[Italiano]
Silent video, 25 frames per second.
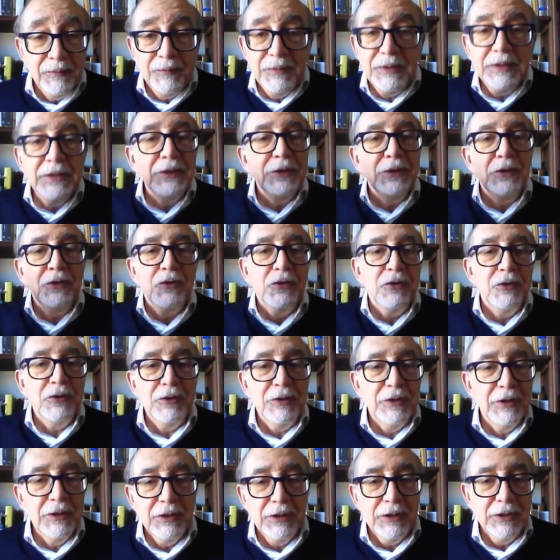
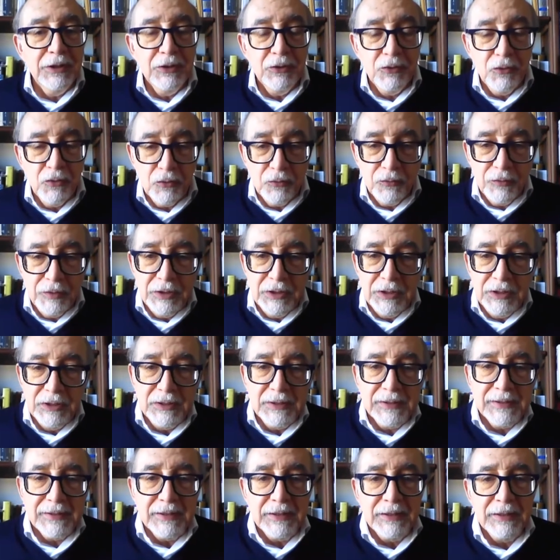mitici della
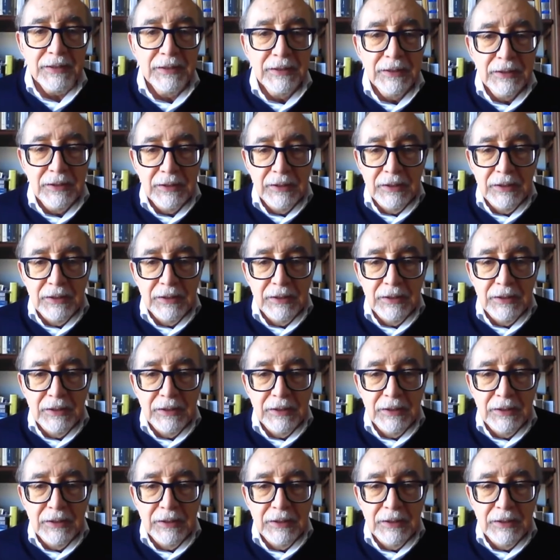giovinezza